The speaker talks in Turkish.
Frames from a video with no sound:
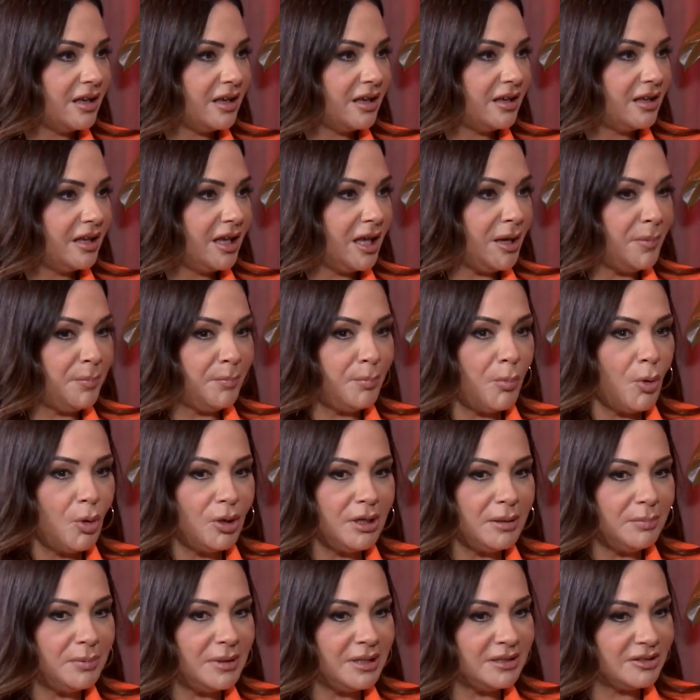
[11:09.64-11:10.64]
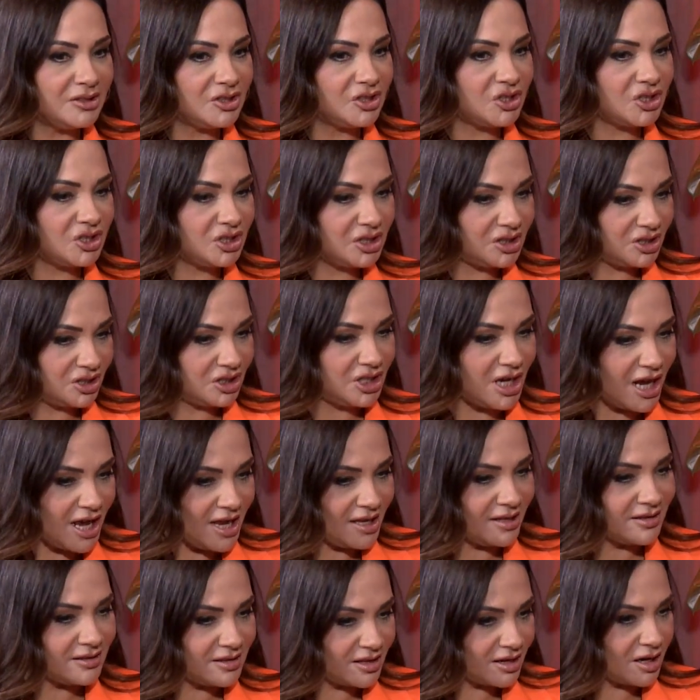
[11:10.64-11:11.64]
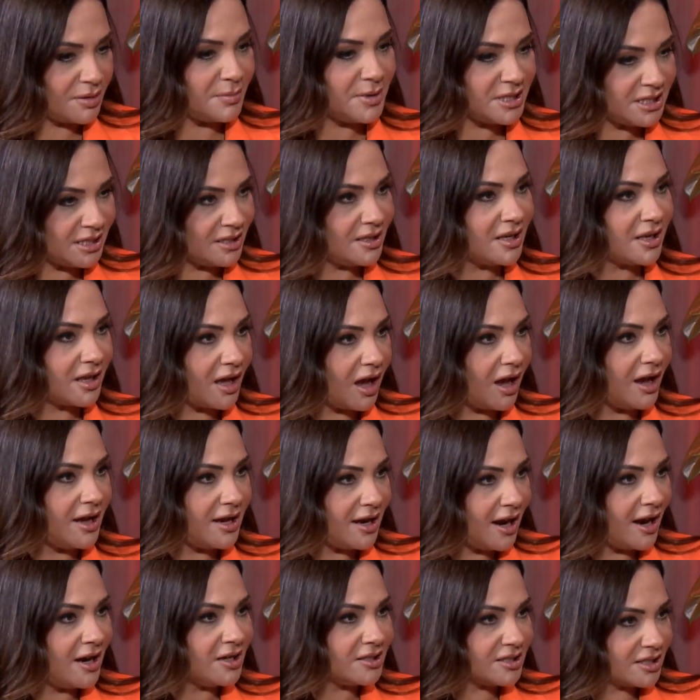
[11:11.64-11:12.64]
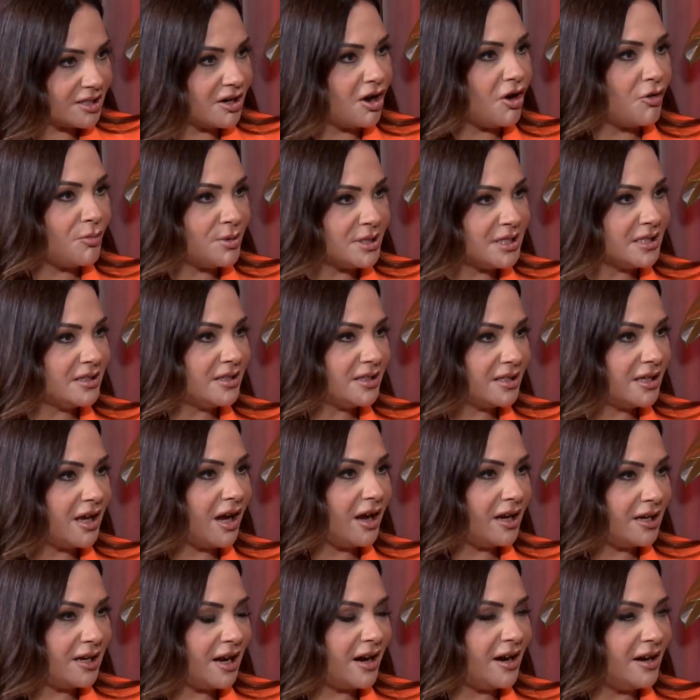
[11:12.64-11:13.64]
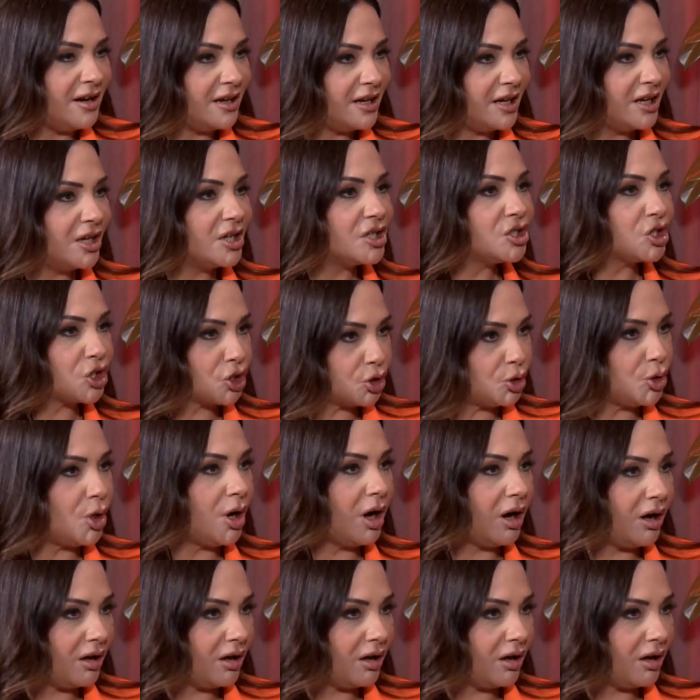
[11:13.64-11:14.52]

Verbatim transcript: e, ee, hep böyle bir şey dramatik hikayeler, travmatik hikayeler çıkıyor